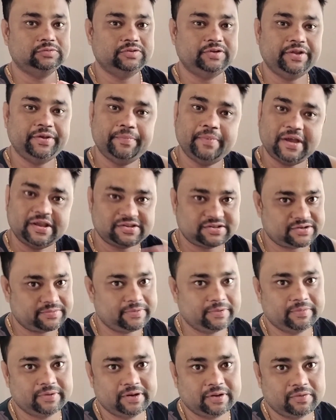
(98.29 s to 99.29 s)
दी बेस्ट
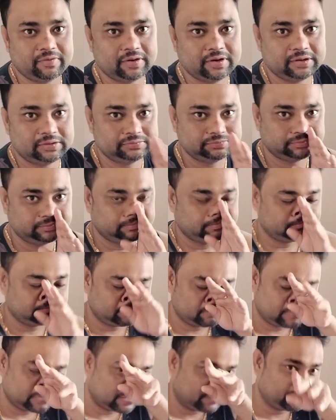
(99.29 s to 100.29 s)
मैं बताऊंगा
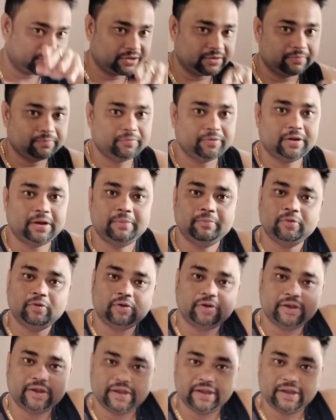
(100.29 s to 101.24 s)
मतलब हम लोग गए